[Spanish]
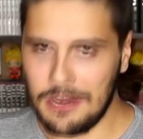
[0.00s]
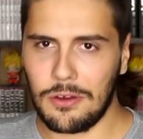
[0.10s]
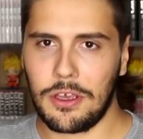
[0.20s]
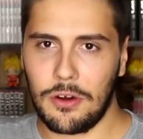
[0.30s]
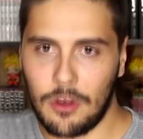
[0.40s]

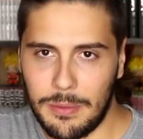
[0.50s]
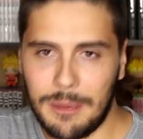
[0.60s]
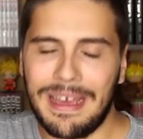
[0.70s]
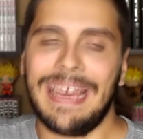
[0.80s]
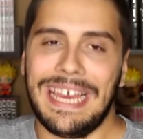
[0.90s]
No quiero
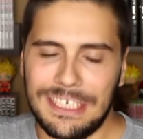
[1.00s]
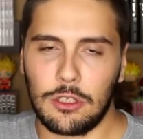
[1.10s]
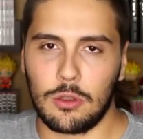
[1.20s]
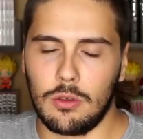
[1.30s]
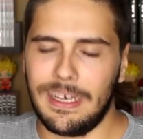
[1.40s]
comerme
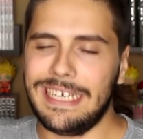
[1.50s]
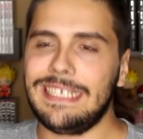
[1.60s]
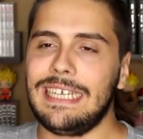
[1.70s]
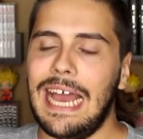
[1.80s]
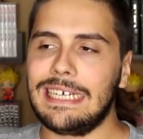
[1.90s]
esto.
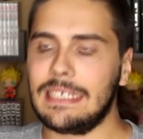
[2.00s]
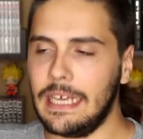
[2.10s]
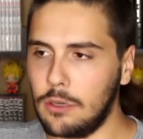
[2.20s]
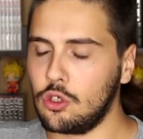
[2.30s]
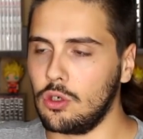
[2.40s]
Es
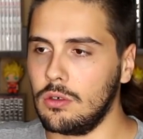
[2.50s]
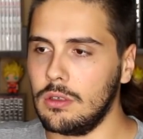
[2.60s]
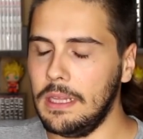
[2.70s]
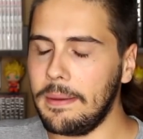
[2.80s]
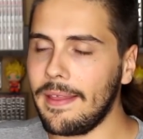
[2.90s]
asqueroso.
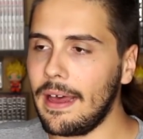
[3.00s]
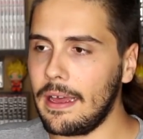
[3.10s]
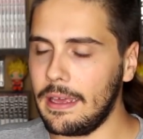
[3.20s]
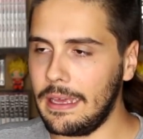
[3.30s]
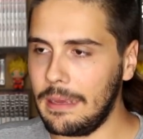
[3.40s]
De
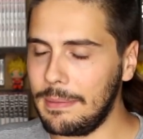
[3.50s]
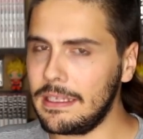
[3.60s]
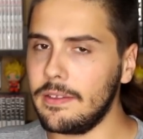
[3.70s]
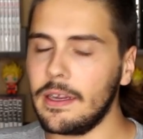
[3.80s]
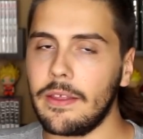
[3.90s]
verdad, eh, me
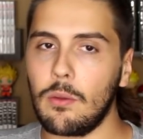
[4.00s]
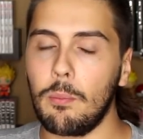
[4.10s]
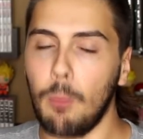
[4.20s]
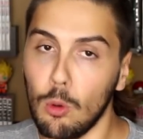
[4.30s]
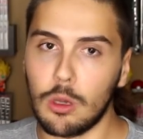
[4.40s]
tendrían que dar un
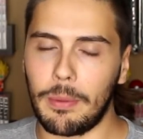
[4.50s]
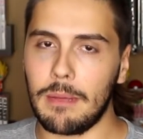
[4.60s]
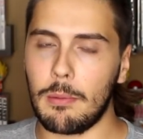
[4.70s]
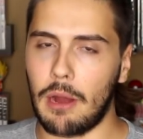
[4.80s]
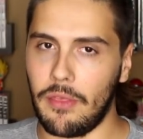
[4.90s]
puto
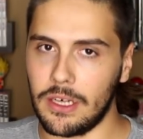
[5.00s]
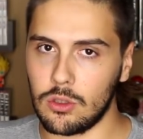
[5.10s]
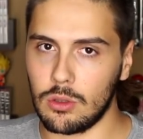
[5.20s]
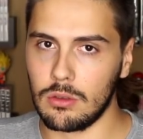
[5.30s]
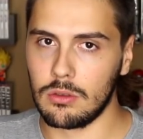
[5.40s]
premio por hacer esto.